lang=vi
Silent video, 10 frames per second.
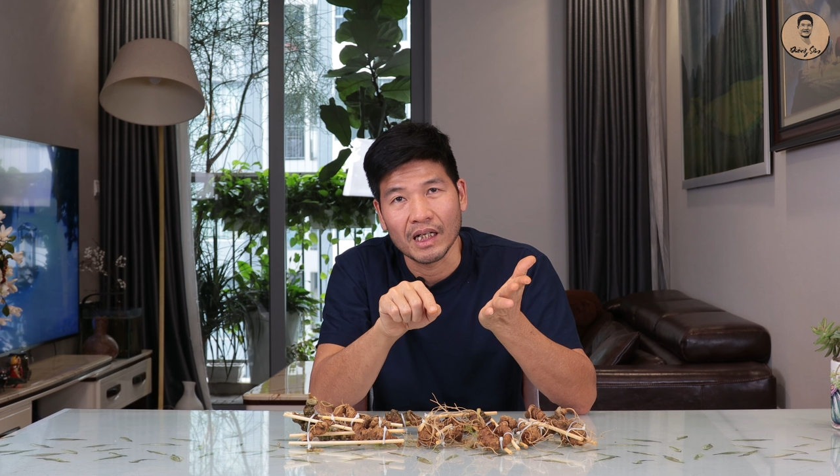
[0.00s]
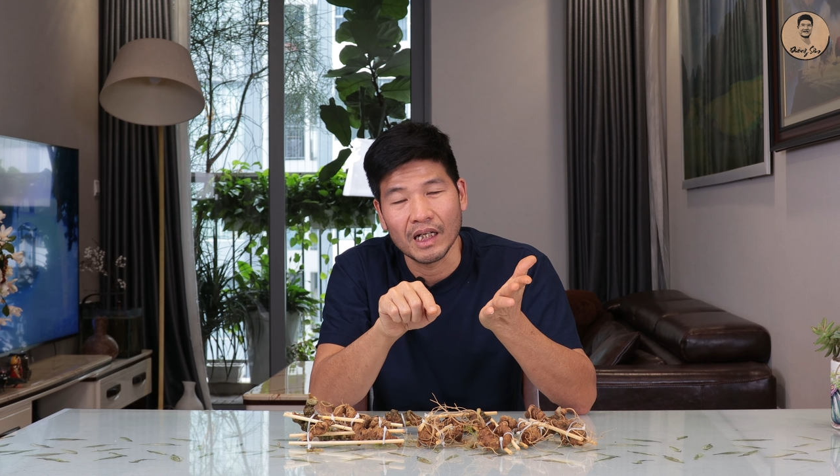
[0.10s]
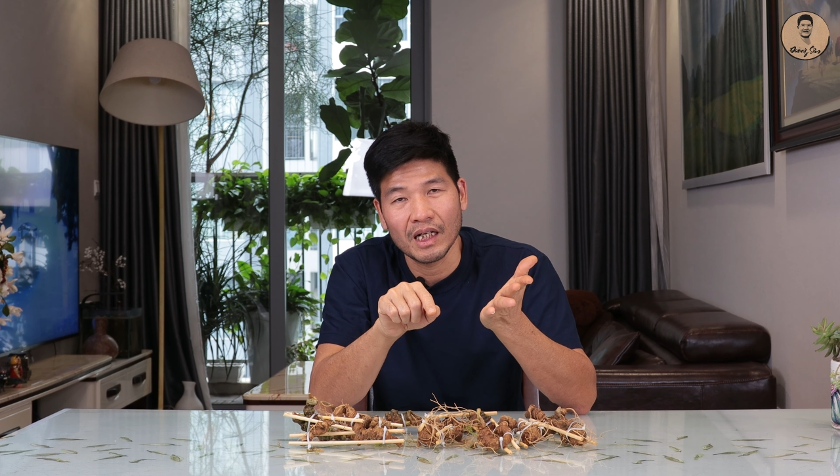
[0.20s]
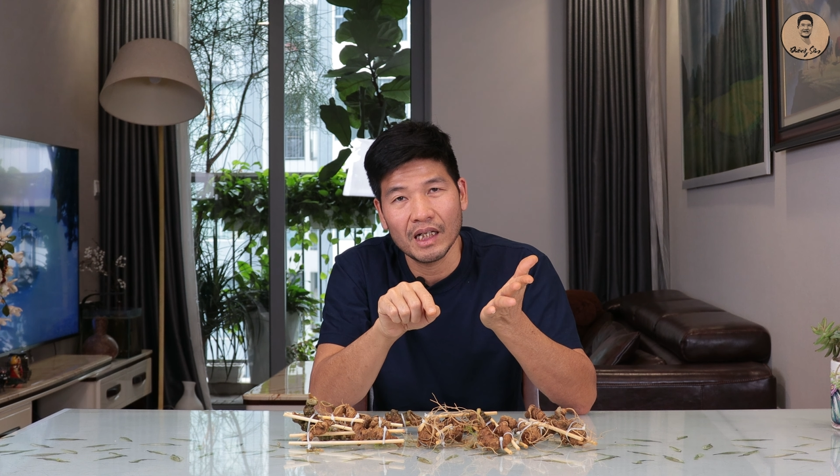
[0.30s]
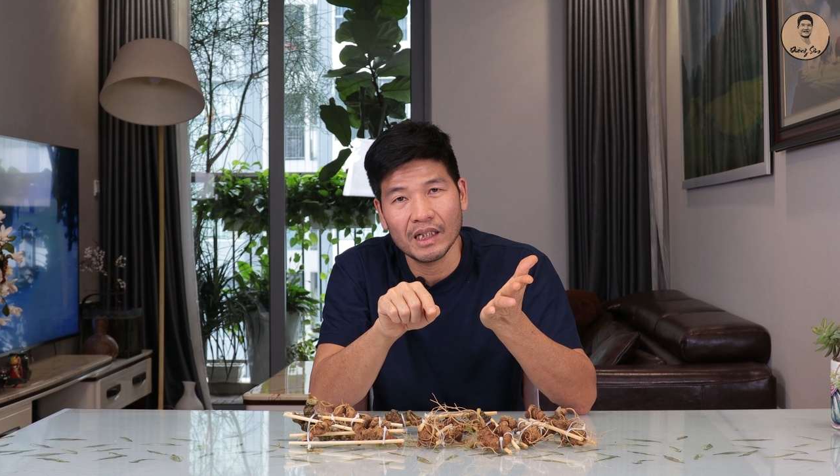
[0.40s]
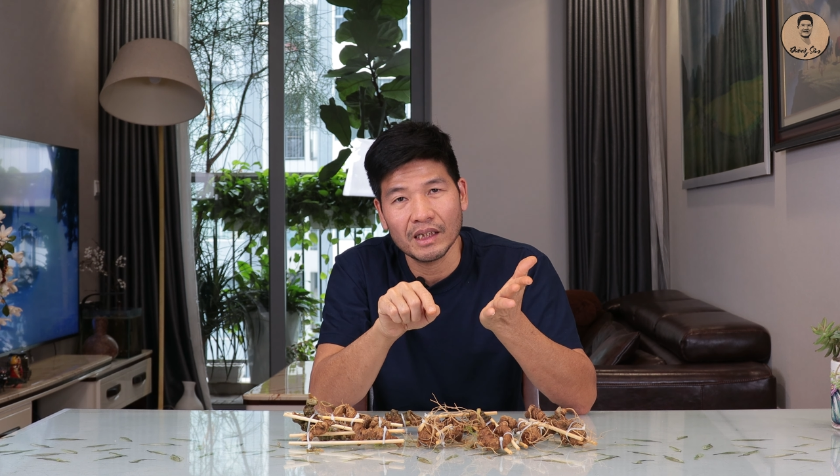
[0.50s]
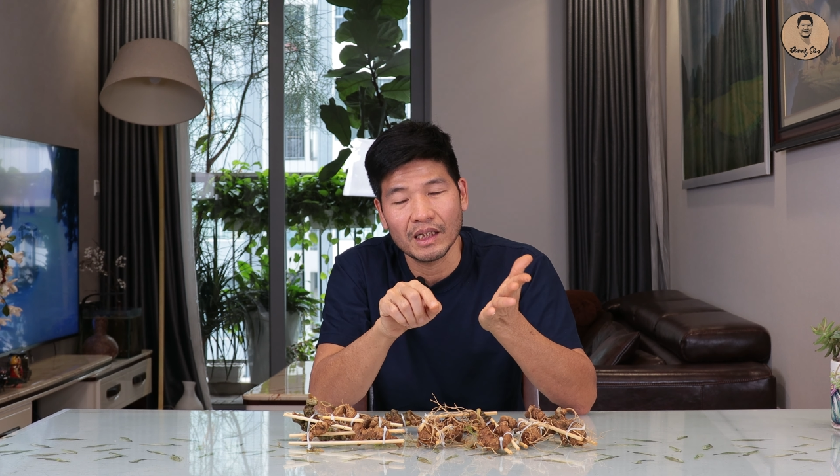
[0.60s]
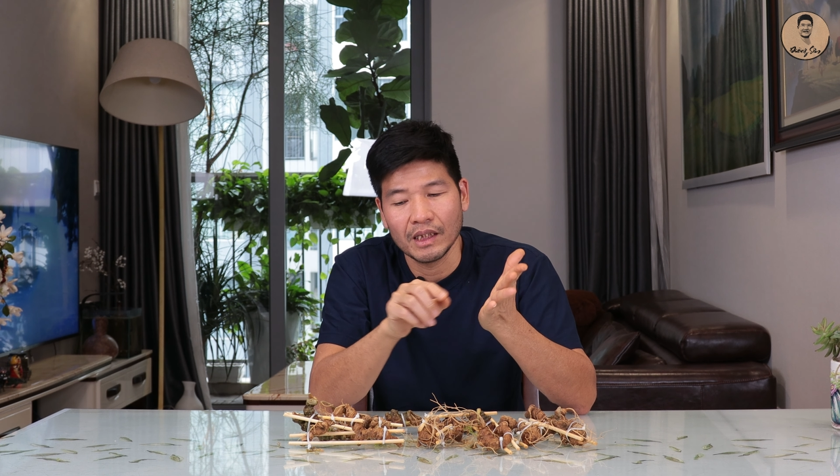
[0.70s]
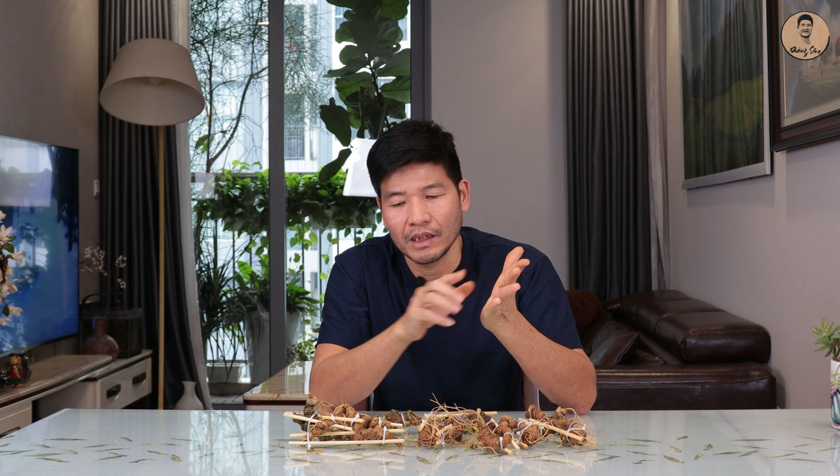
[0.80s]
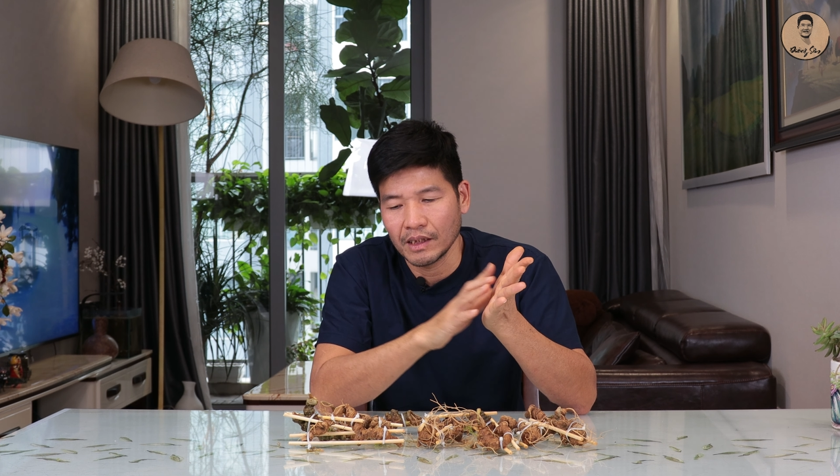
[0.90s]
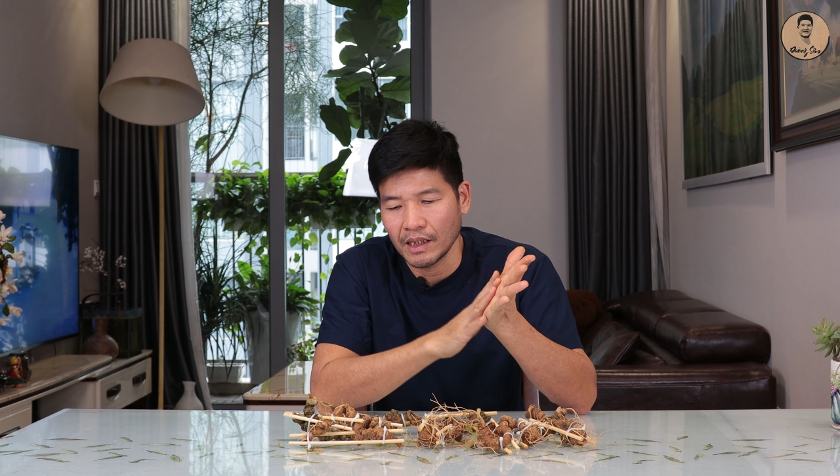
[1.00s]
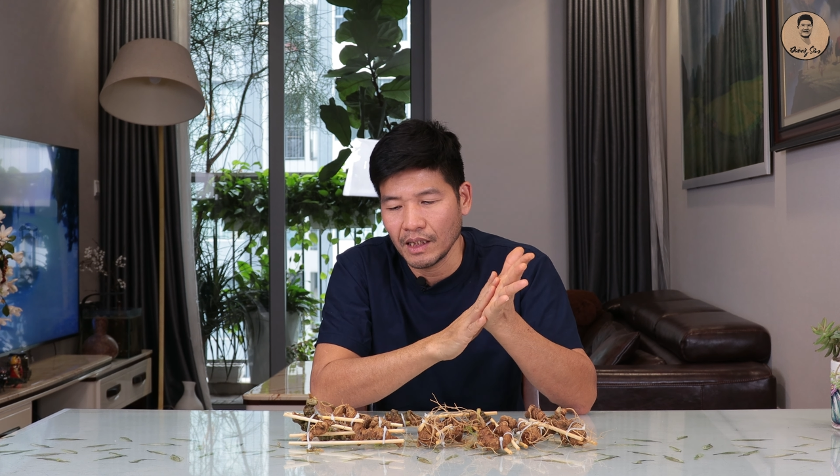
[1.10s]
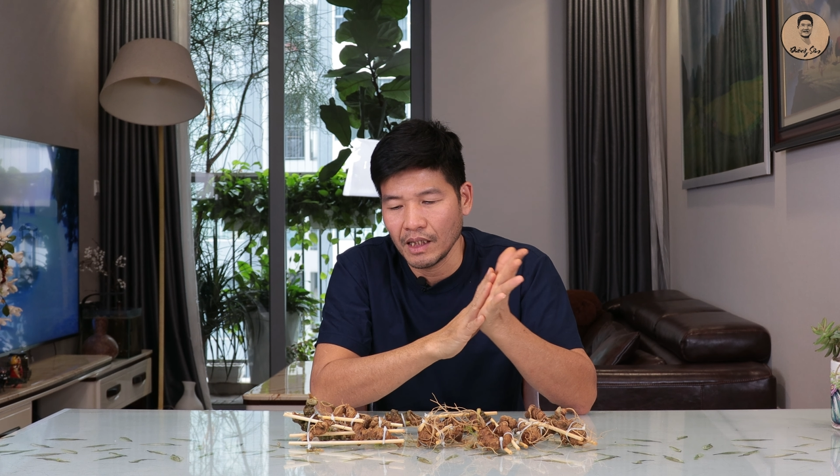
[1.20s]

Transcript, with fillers: Đấy, thì như thế